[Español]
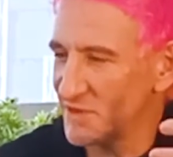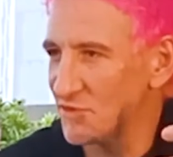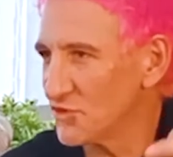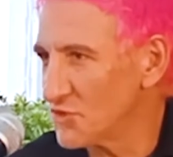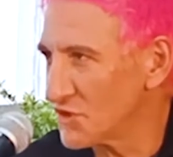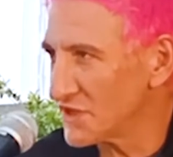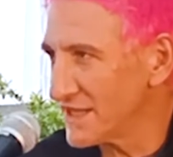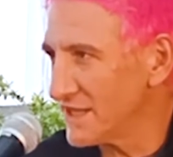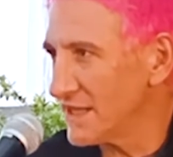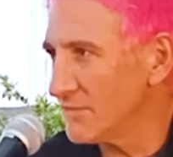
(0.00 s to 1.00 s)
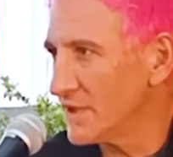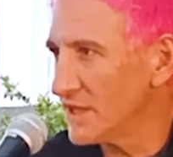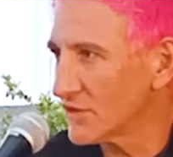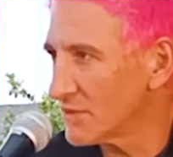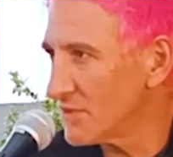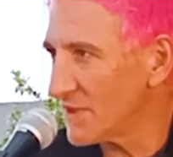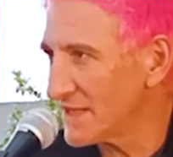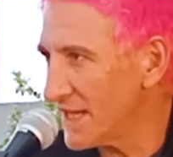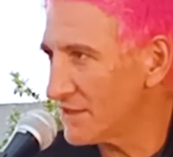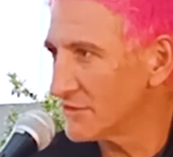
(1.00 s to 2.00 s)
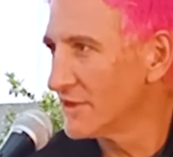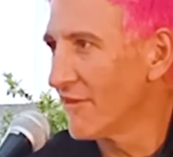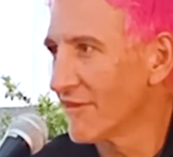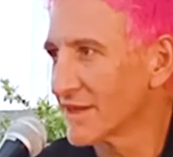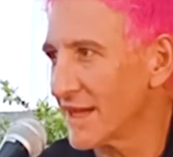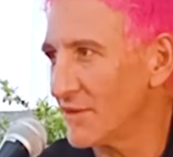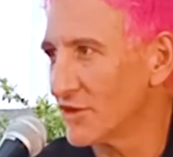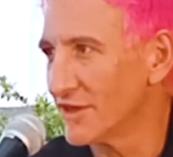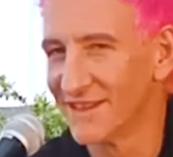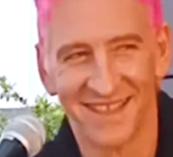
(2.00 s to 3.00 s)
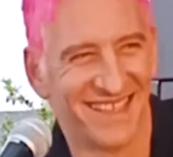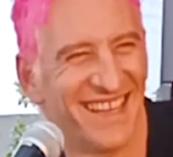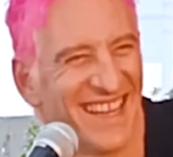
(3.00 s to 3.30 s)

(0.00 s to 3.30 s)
mismo número de serie del mío que me mandaron? cabrón.